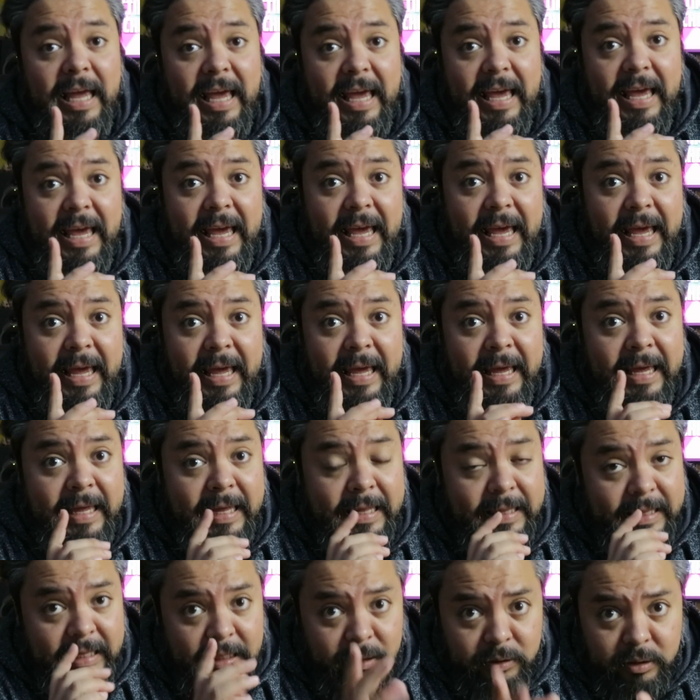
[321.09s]
Eh,
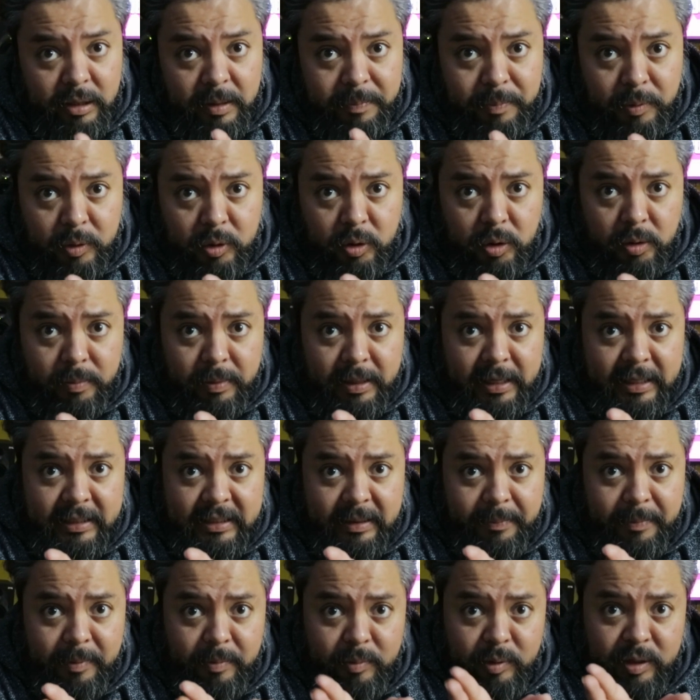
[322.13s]
dentro de poco, ¿vale?
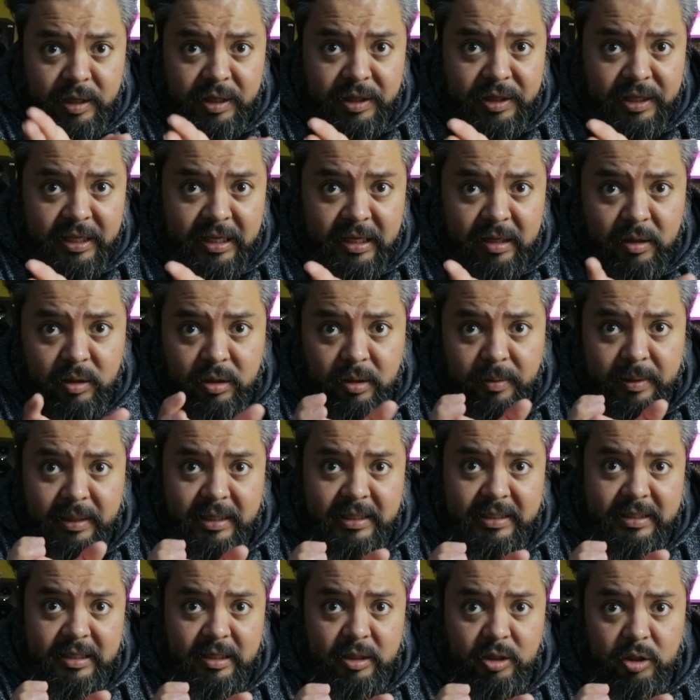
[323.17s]
También voy a hacer lo que
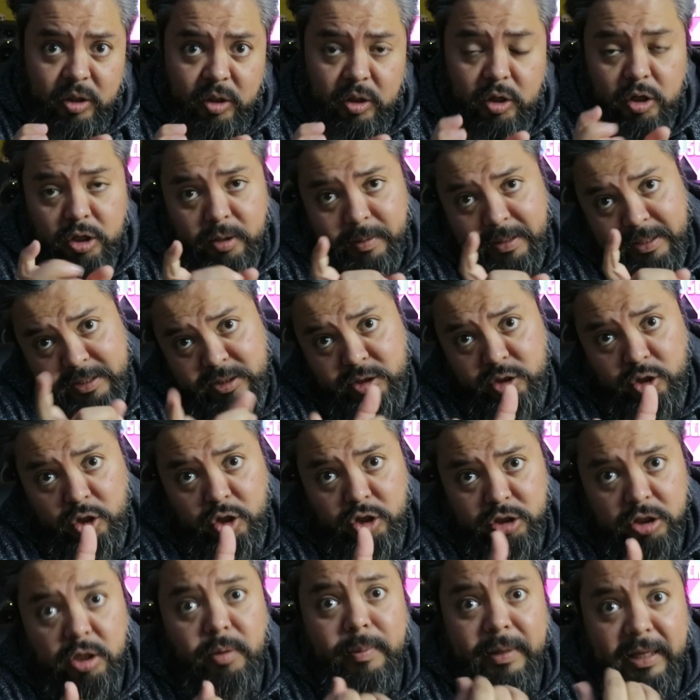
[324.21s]
viene siendo, lo que viene siendo,
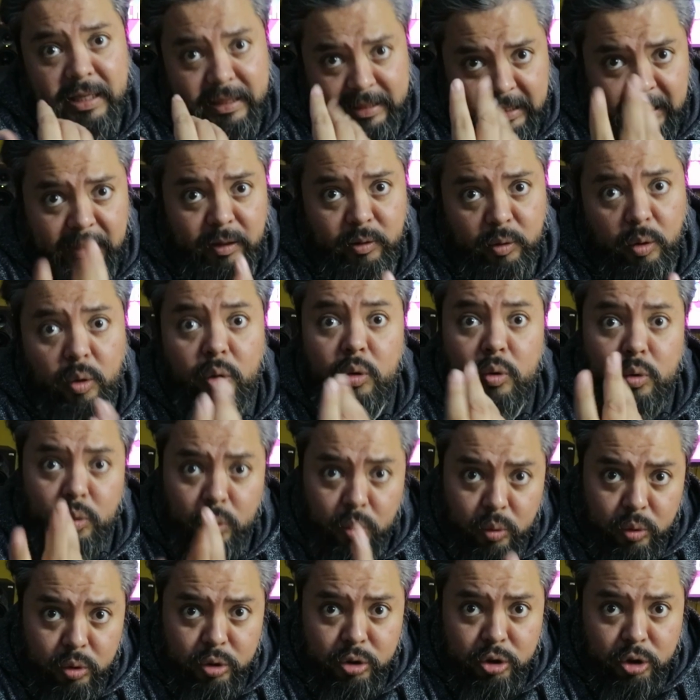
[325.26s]
no, yo voy a hacer
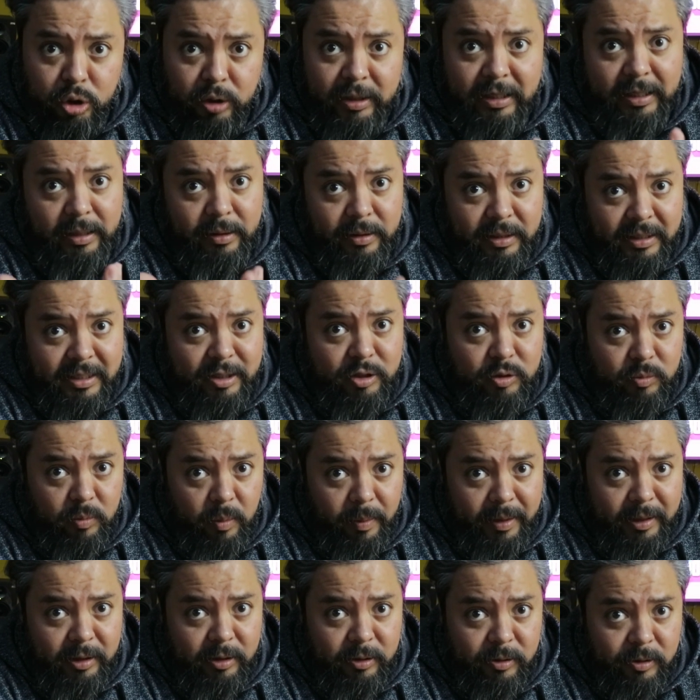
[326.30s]
concurso, que ya lo dije en su
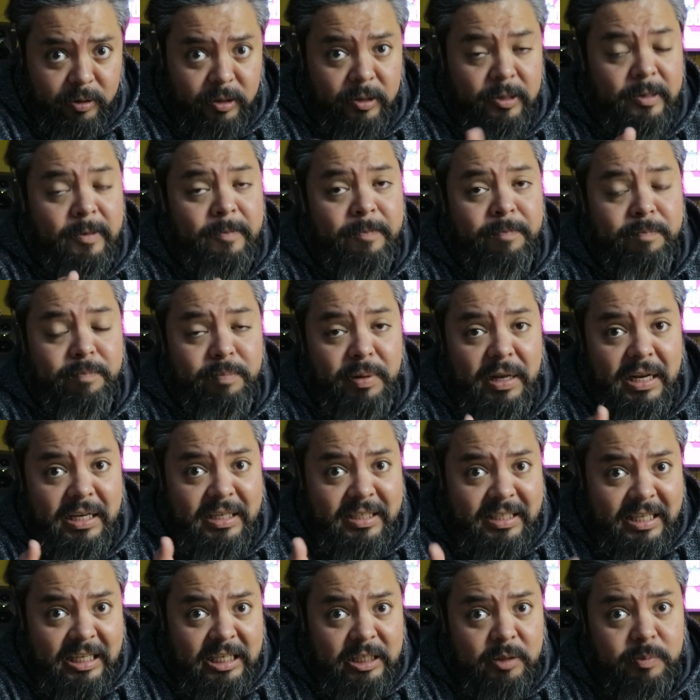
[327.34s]
momento, para
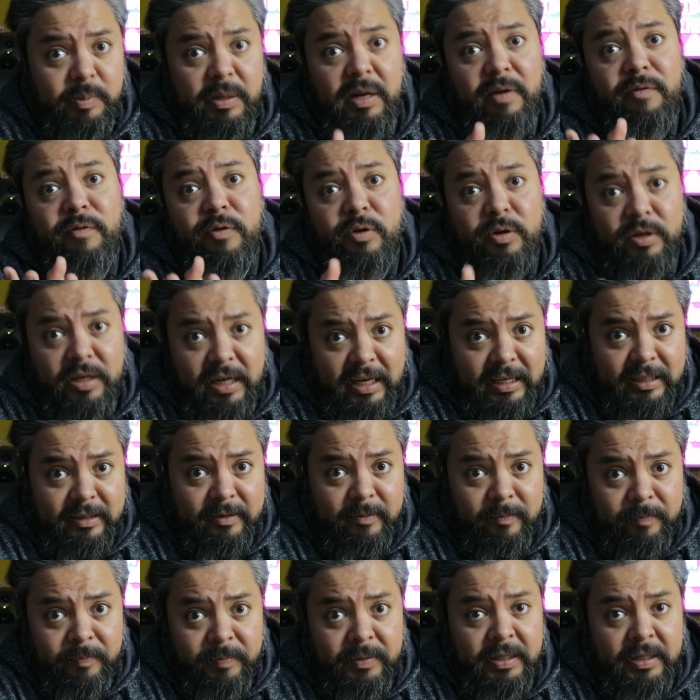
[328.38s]
skins para Fortnite.